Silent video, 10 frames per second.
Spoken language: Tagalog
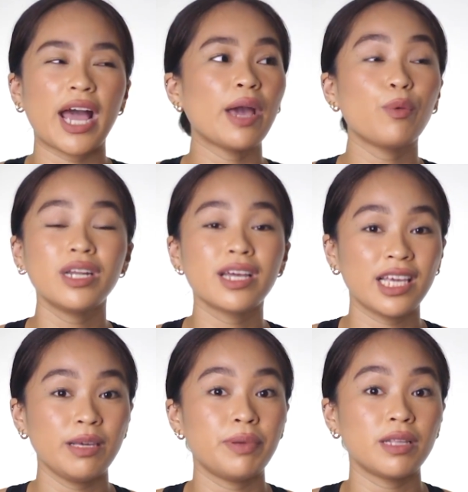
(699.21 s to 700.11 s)
I want to
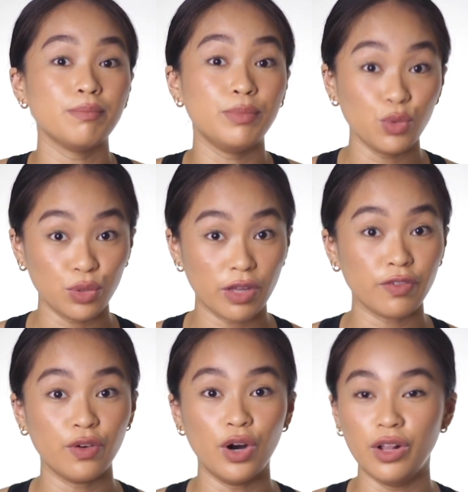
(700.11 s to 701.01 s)
keep it
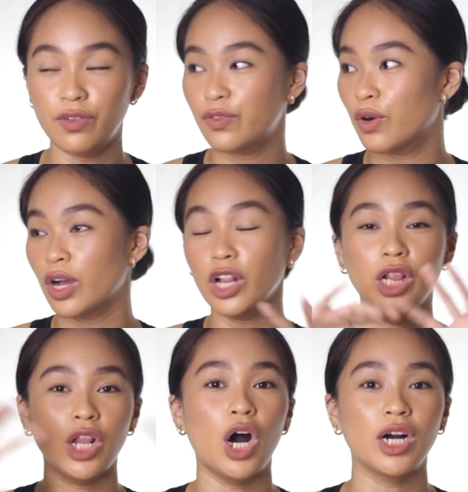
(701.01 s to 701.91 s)
beautiful for a
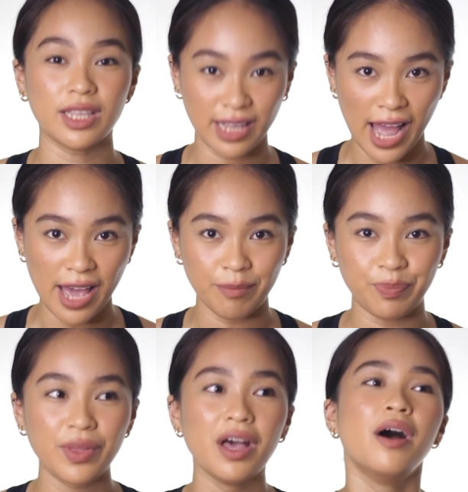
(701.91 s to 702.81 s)
long time.